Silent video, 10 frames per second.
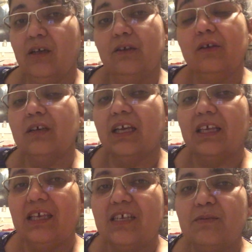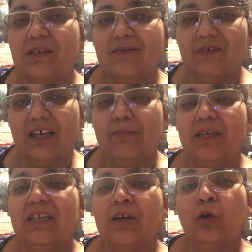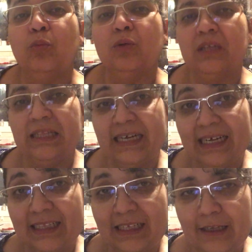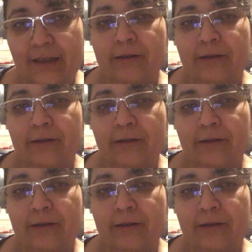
Só que aqui especificamente é a comunidade